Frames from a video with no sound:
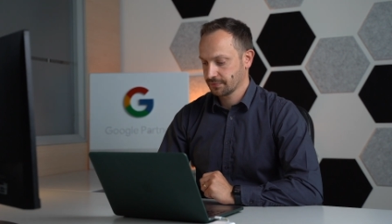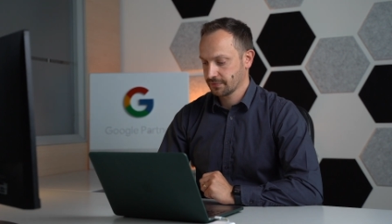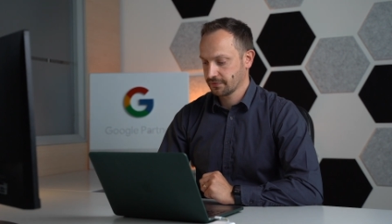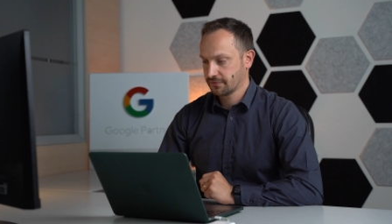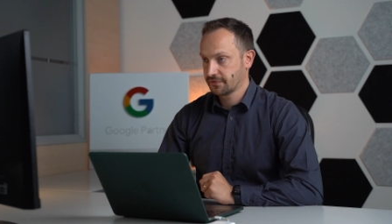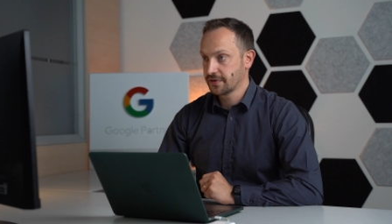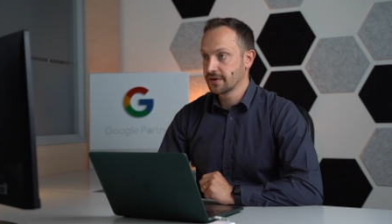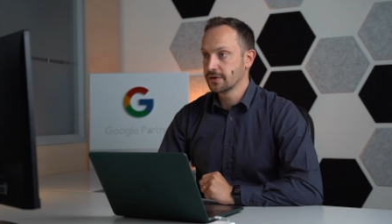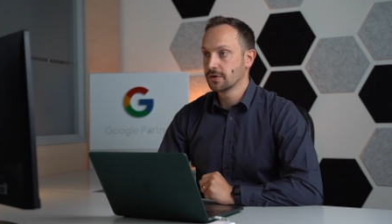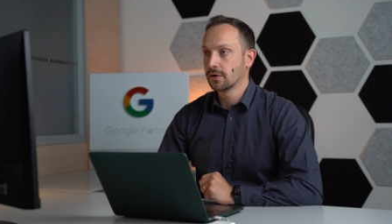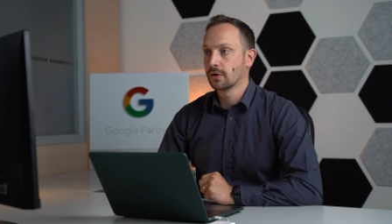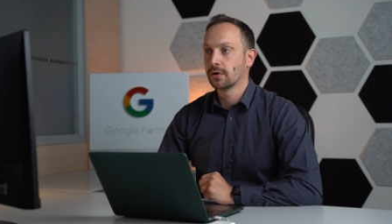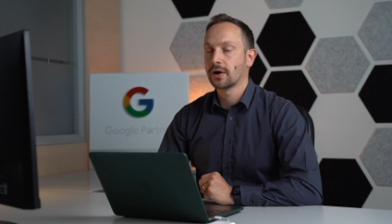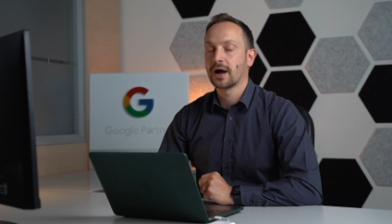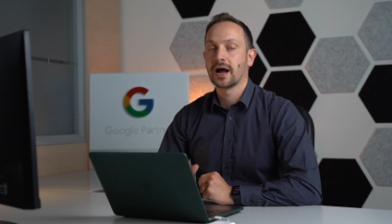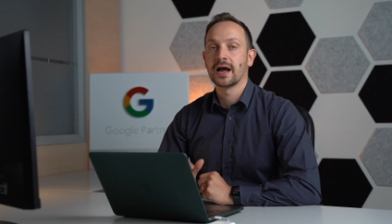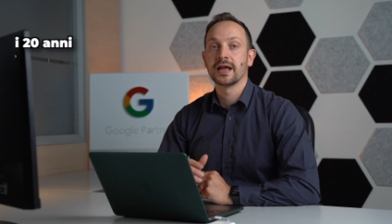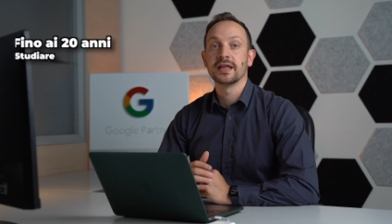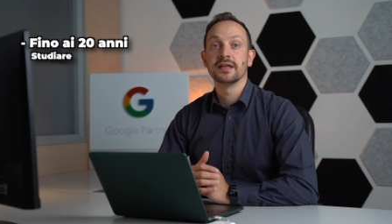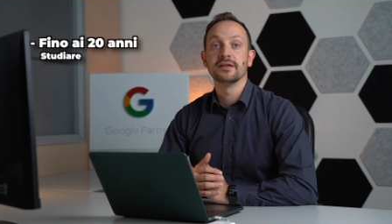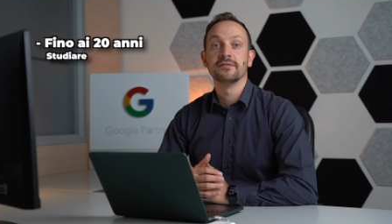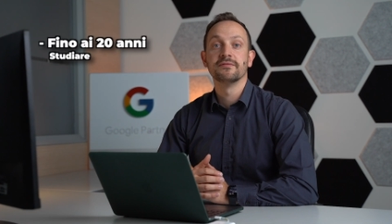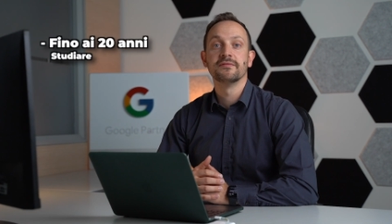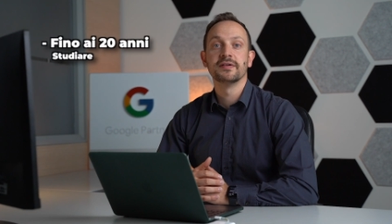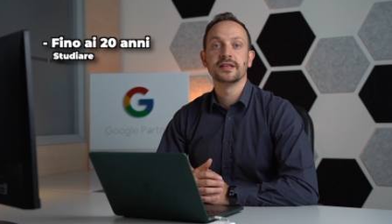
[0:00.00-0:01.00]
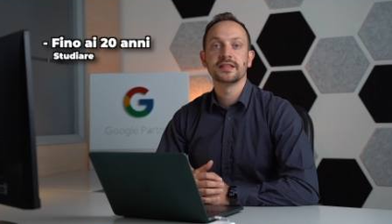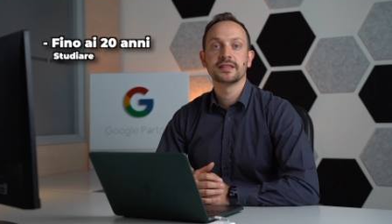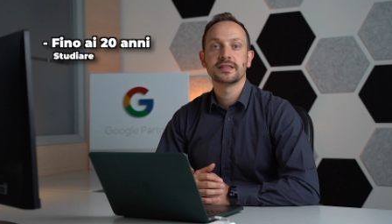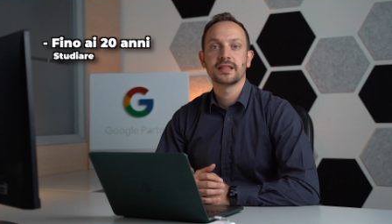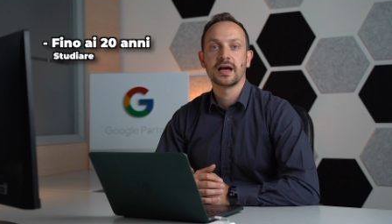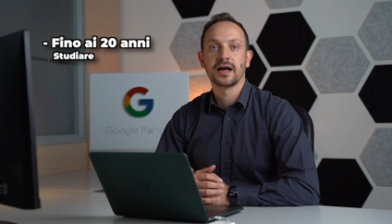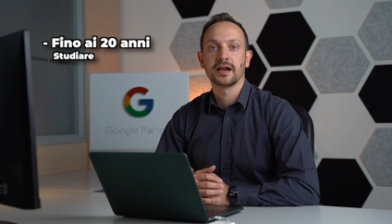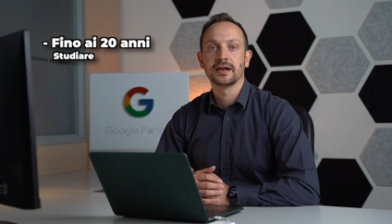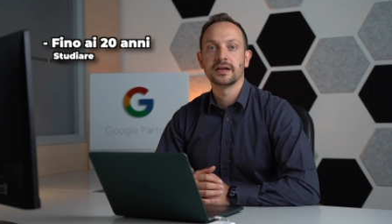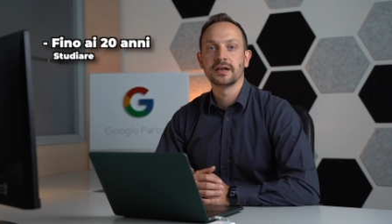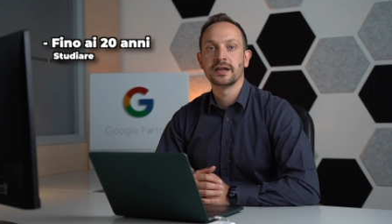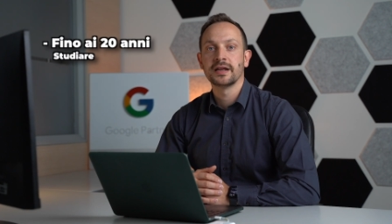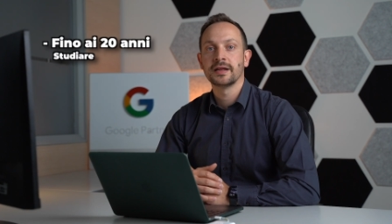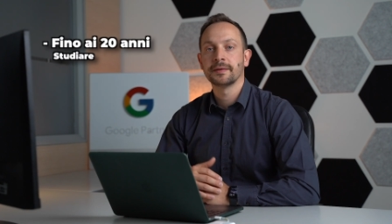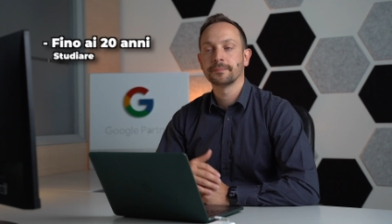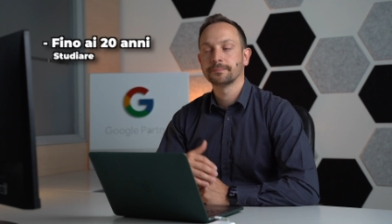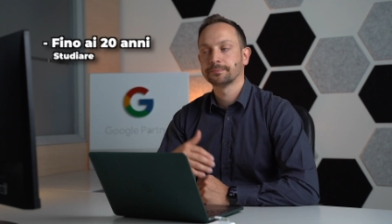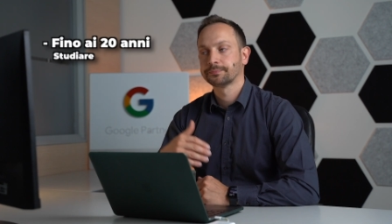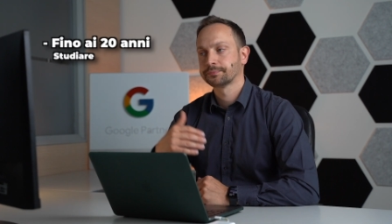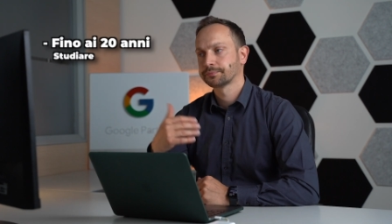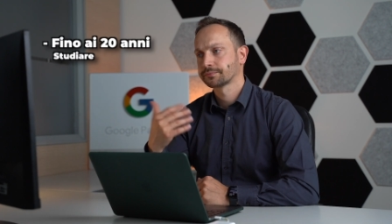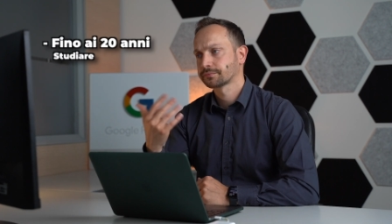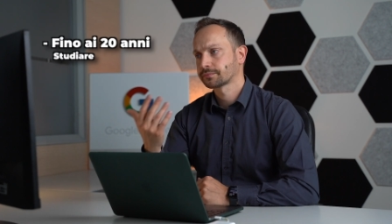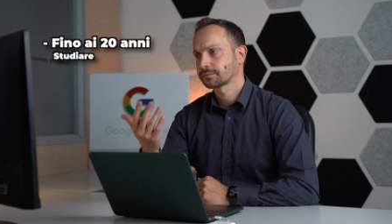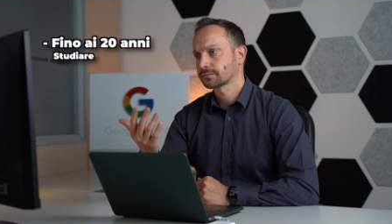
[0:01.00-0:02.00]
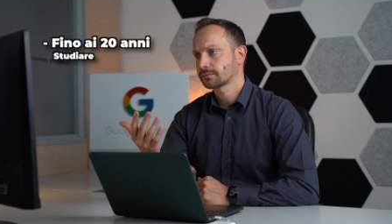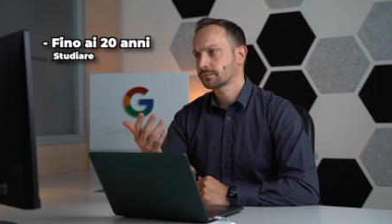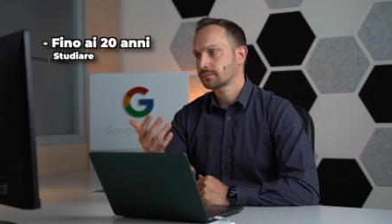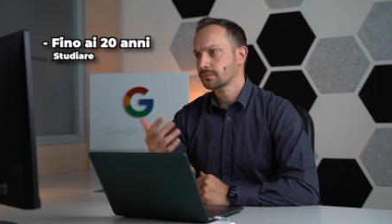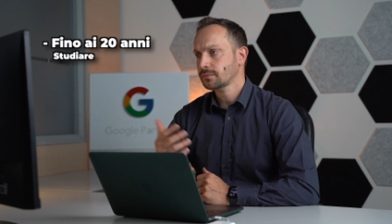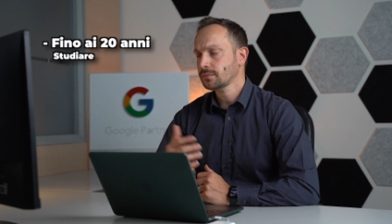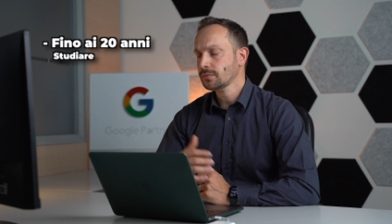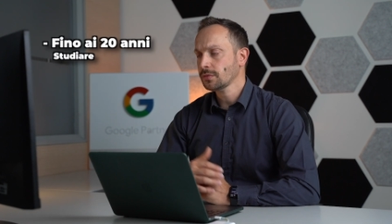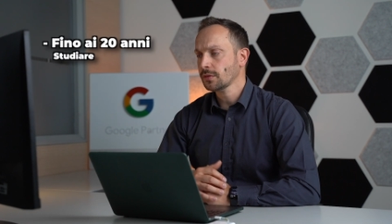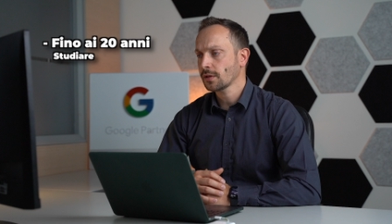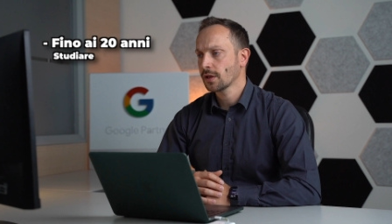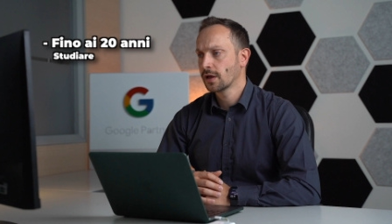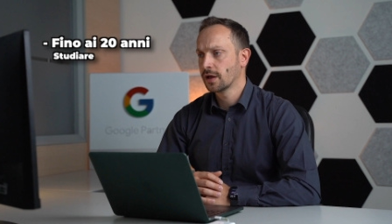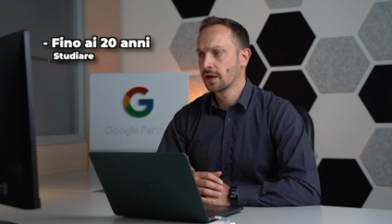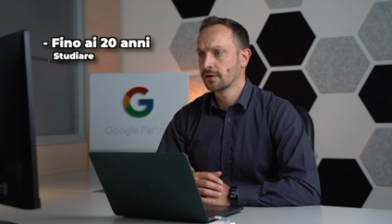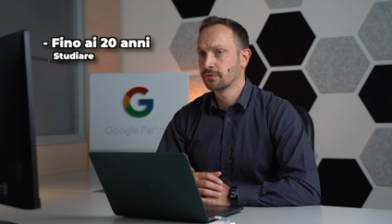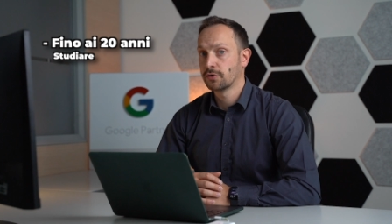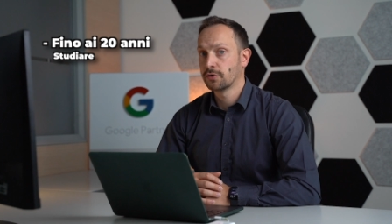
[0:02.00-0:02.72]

fino ai 20 anni eh,